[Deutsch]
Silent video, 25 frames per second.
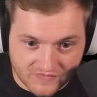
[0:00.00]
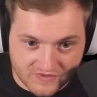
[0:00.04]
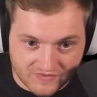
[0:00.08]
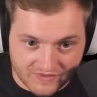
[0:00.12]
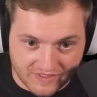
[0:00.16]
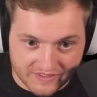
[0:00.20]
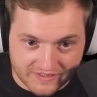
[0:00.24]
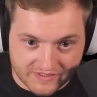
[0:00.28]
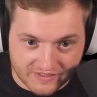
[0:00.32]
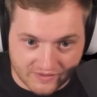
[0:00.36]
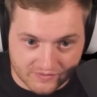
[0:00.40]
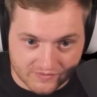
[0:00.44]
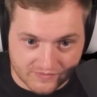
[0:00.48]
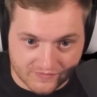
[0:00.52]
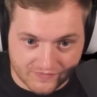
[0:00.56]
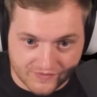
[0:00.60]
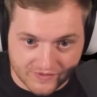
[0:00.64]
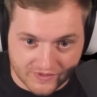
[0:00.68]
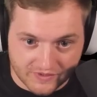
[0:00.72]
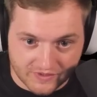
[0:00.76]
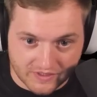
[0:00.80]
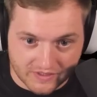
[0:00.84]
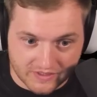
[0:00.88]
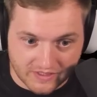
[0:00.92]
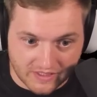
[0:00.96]

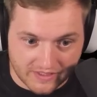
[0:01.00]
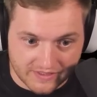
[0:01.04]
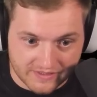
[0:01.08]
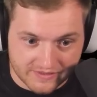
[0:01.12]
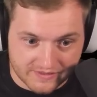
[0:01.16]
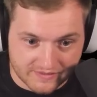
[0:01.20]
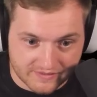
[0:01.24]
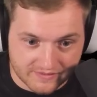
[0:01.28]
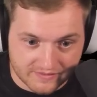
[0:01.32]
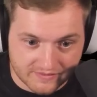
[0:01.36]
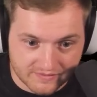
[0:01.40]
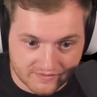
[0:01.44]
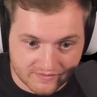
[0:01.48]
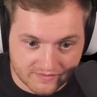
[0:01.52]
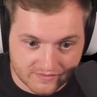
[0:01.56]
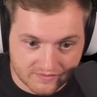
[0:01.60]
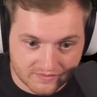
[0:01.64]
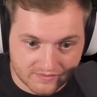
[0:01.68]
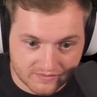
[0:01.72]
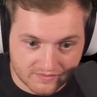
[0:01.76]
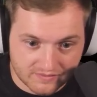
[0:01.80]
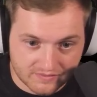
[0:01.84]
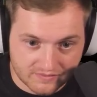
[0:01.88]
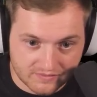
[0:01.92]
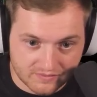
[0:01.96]
2400 Eisen.
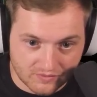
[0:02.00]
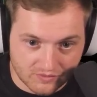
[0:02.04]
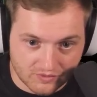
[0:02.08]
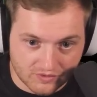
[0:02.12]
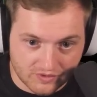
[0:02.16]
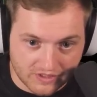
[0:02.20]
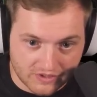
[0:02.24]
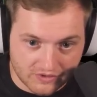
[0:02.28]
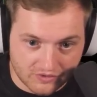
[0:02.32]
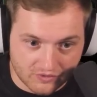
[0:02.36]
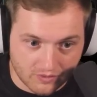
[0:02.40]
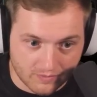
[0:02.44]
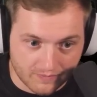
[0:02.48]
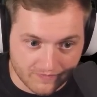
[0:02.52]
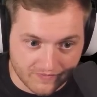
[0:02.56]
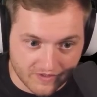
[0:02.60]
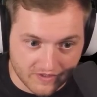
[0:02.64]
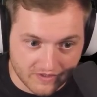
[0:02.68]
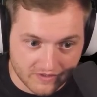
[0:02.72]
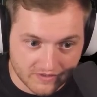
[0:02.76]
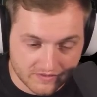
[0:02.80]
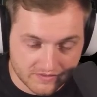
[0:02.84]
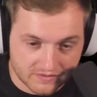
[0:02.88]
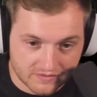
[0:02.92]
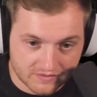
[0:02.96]
Und
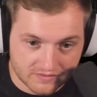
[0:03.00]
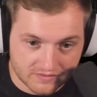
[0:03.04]
Kupfer.